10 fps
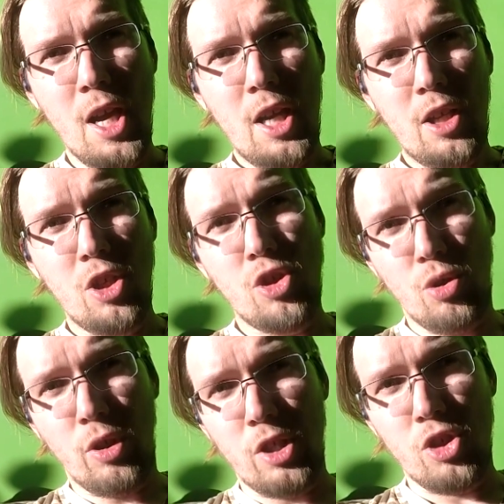И
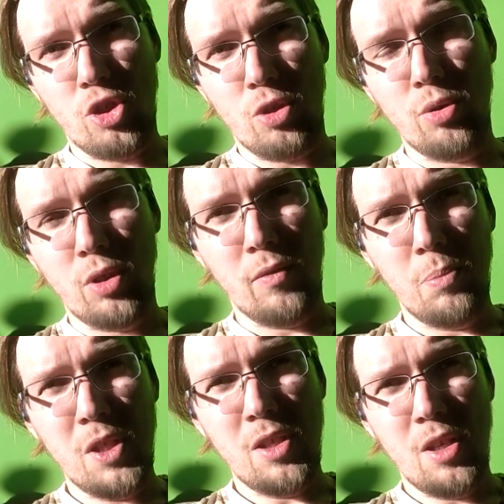еще, конечно, гонка в
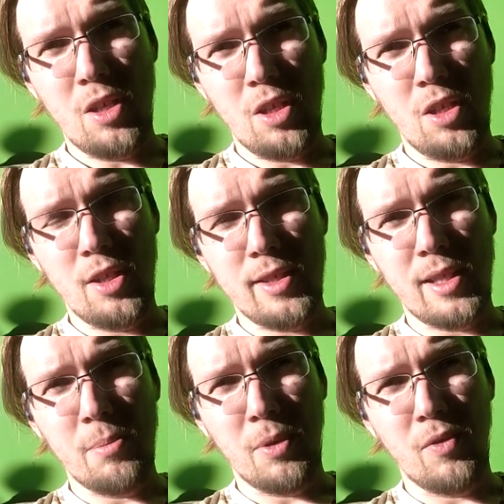Питере, и
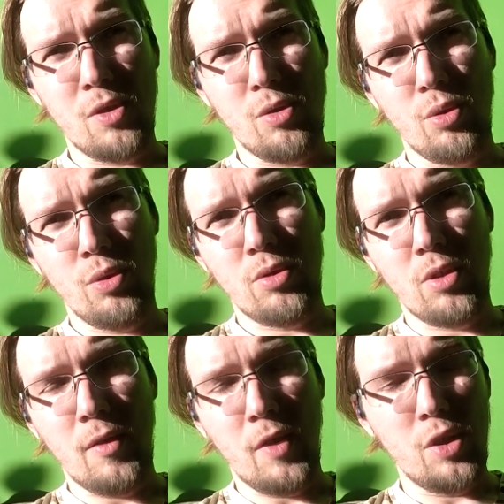если повезет,
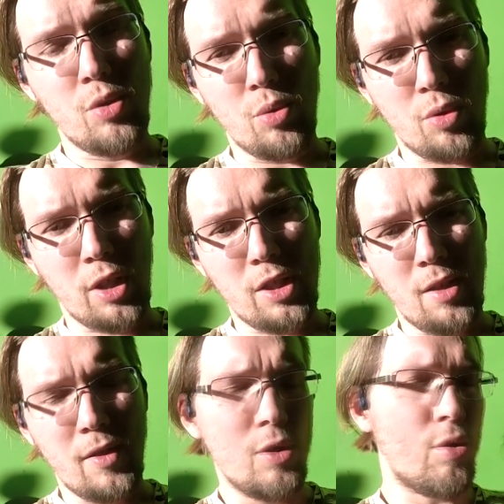авантюр. Хотя
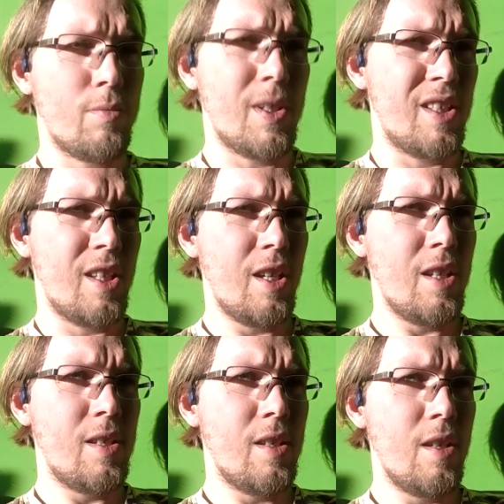авантюр мне
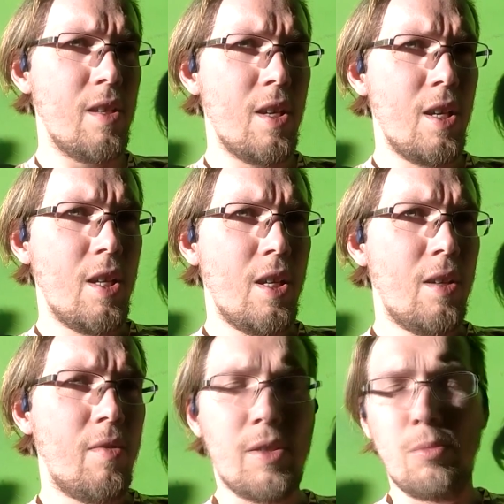интересней,
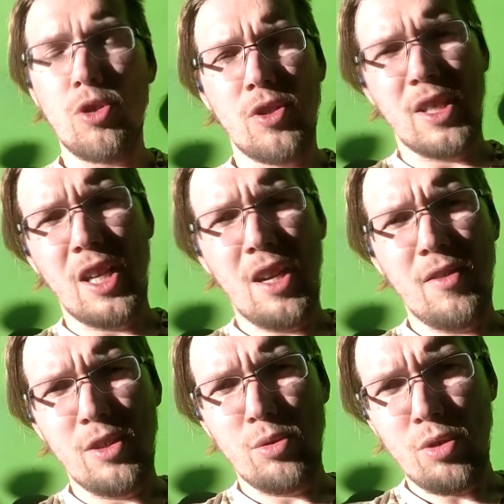возможно, скорее
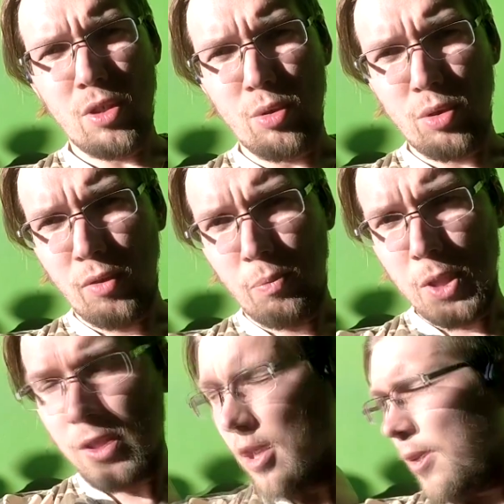авантюр, не гонка в
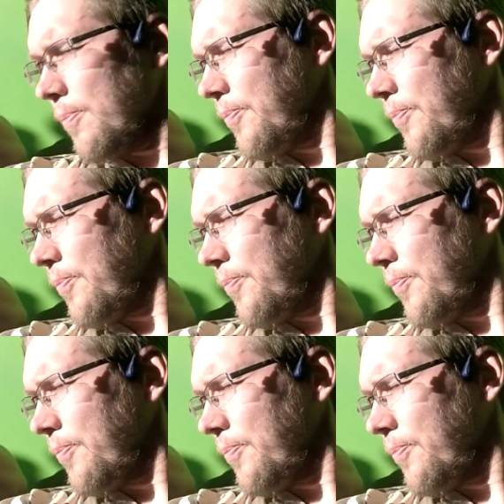Питере.